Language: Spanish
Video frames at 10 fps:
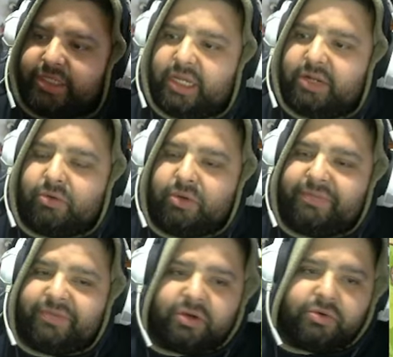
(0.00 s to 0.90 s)
el Cool
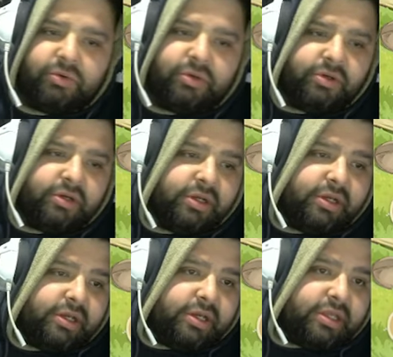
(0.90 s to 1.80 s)
Afternoon.
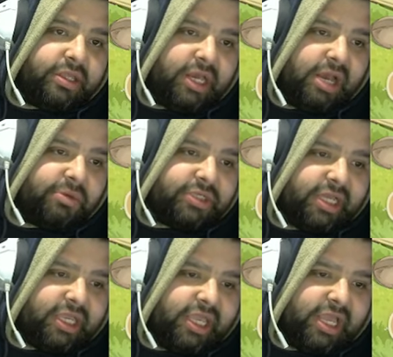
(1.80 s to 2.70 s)
Llegamos
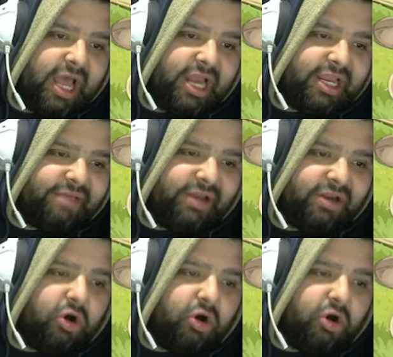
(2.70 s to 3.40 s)
aquí al nivel